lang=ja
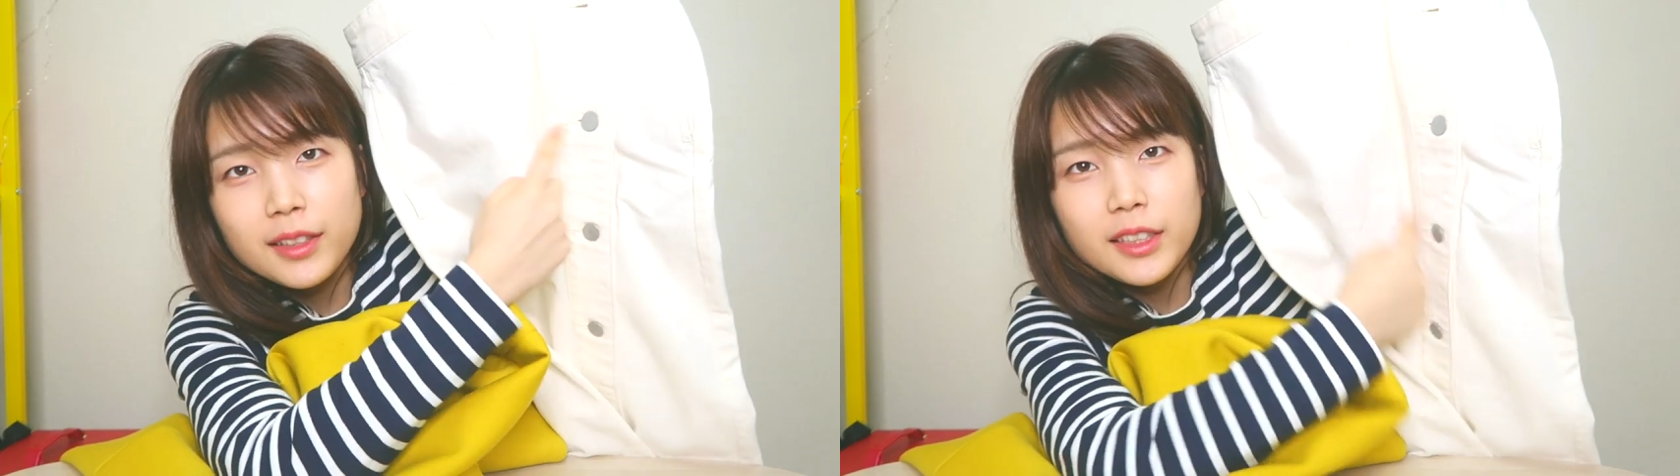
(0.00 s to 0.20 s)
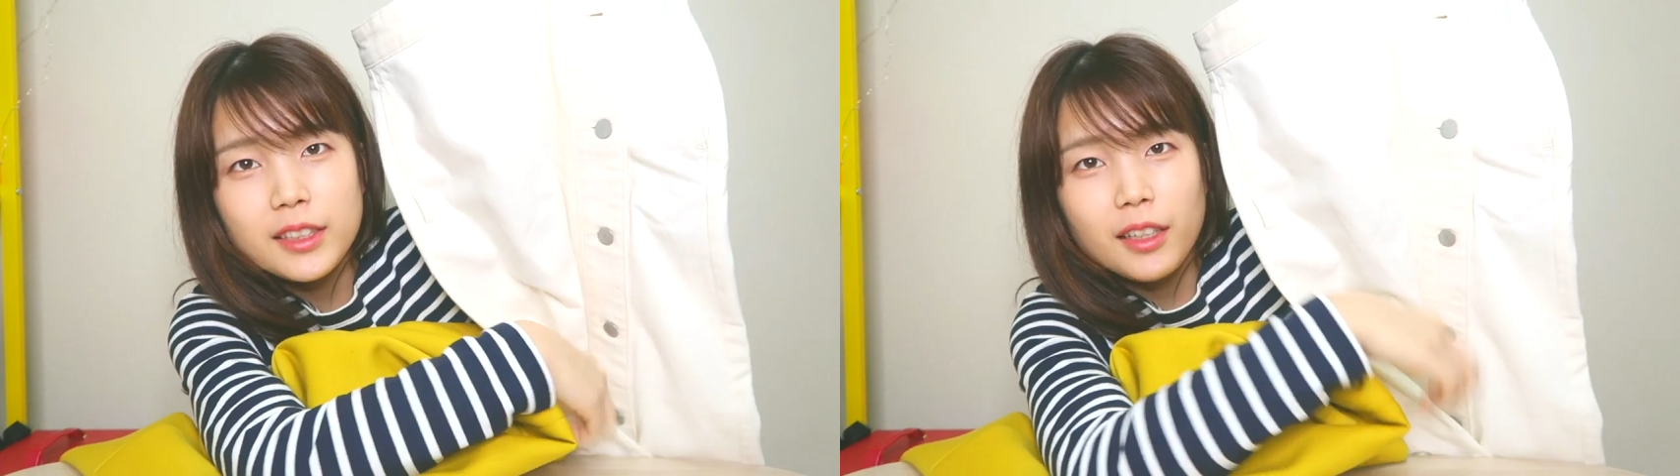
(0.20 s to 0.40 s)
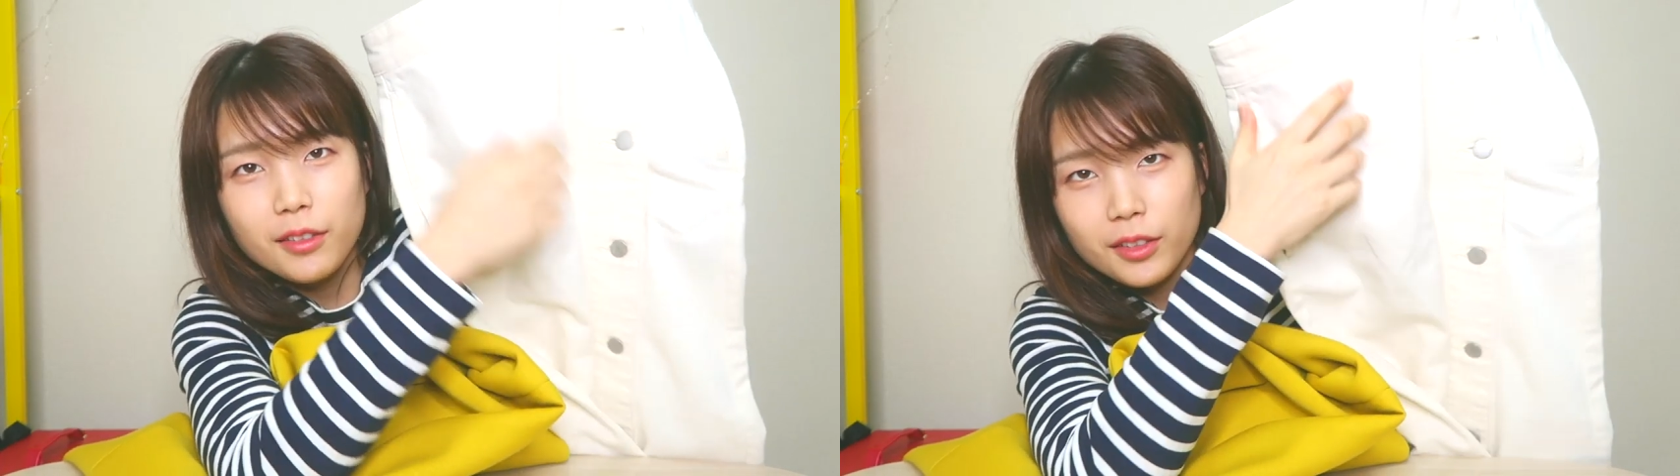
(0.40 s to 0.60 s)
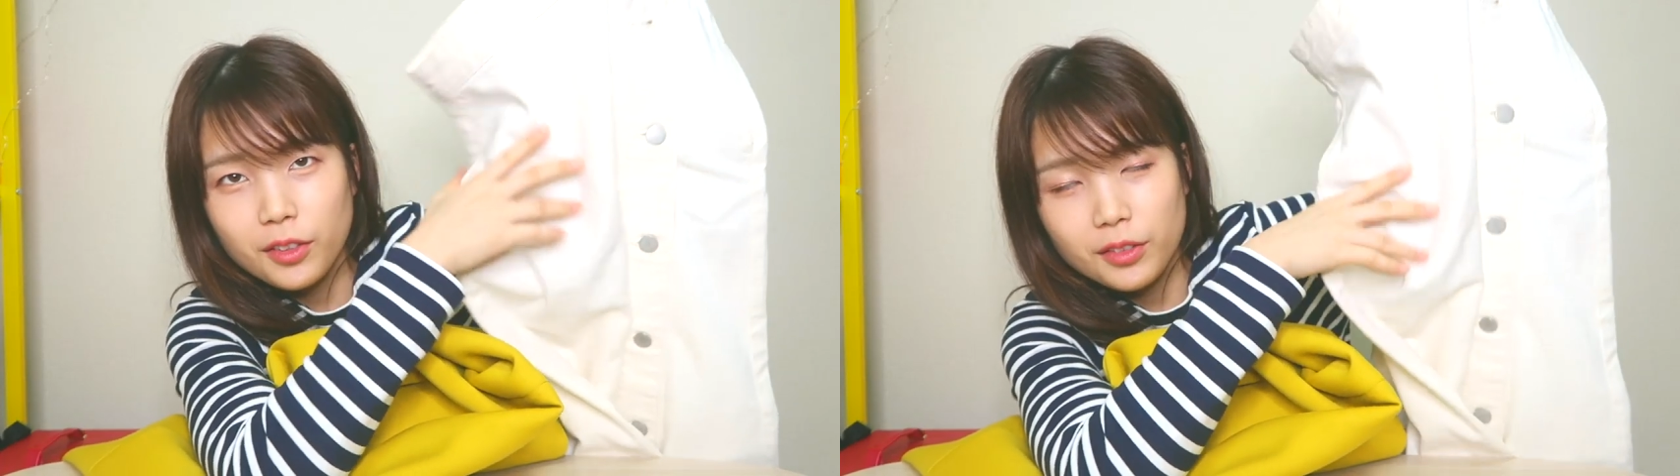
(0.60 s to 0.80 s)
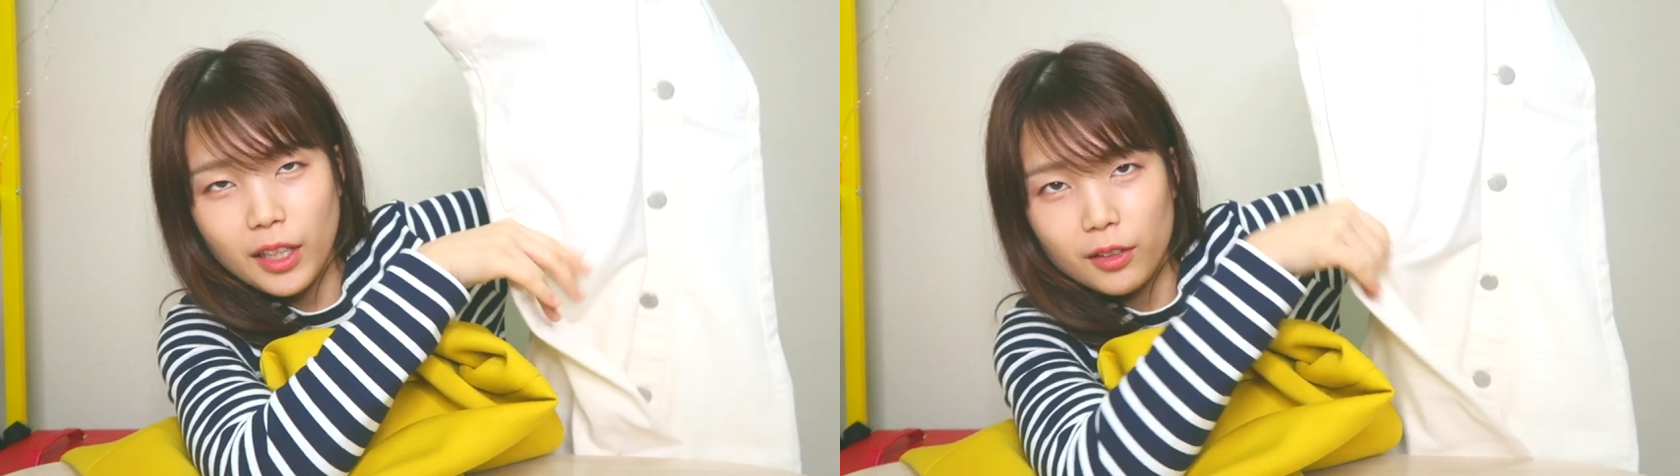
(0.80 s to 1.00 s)
がついてる
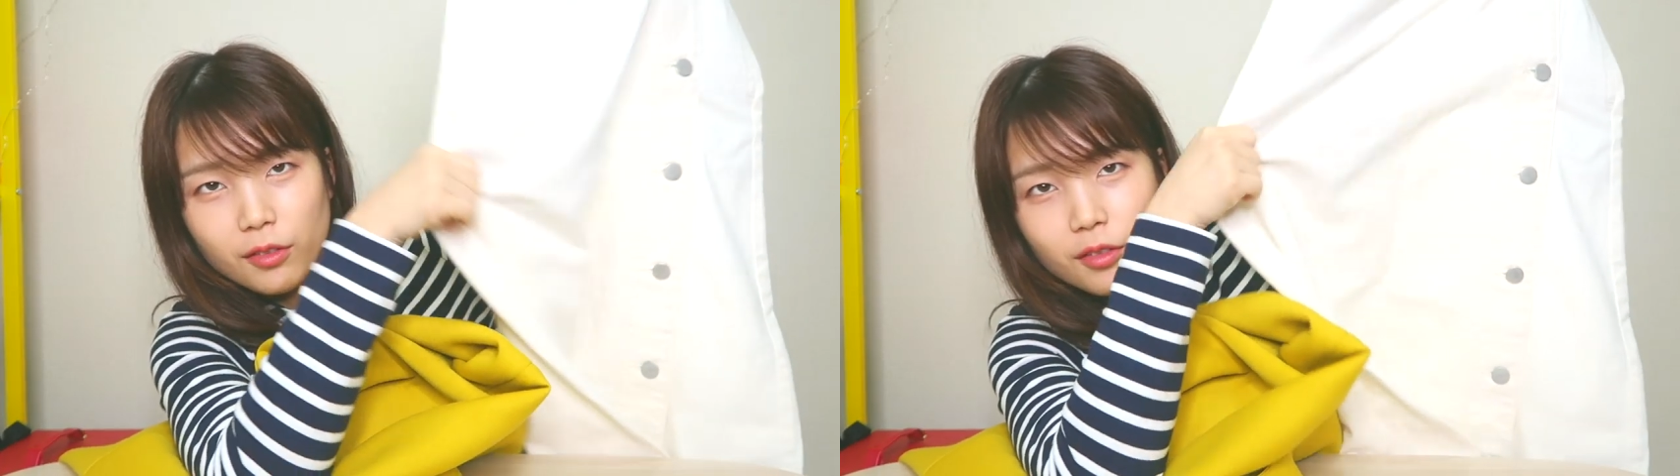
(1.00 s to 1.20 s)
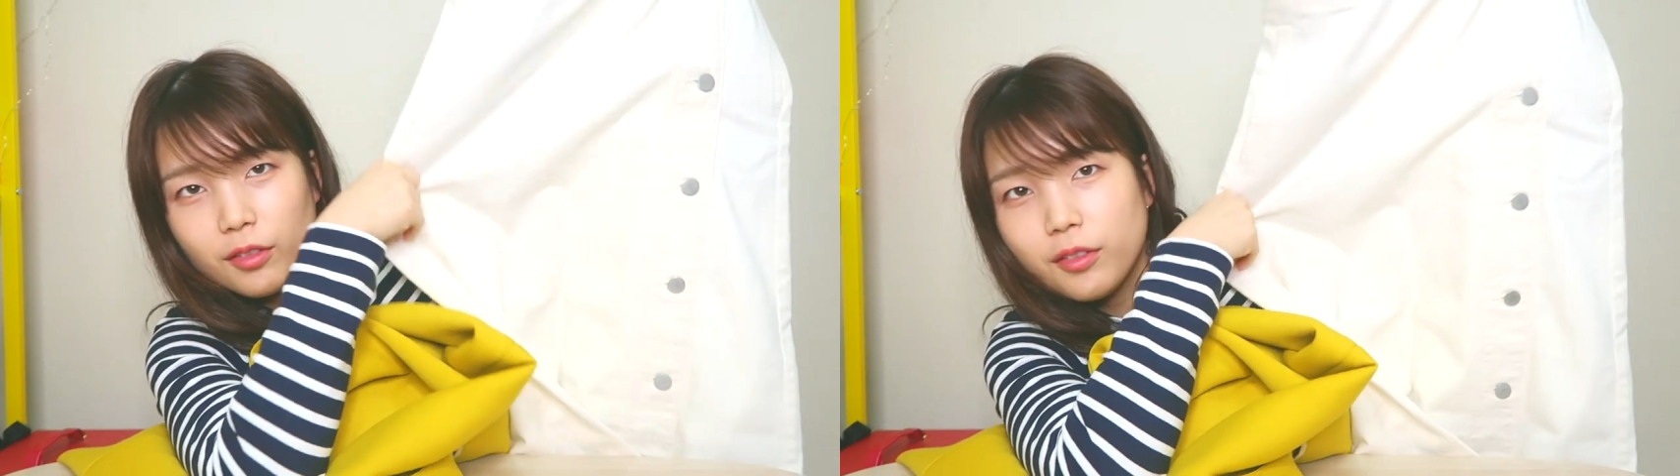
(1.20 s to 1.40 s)
ような、あの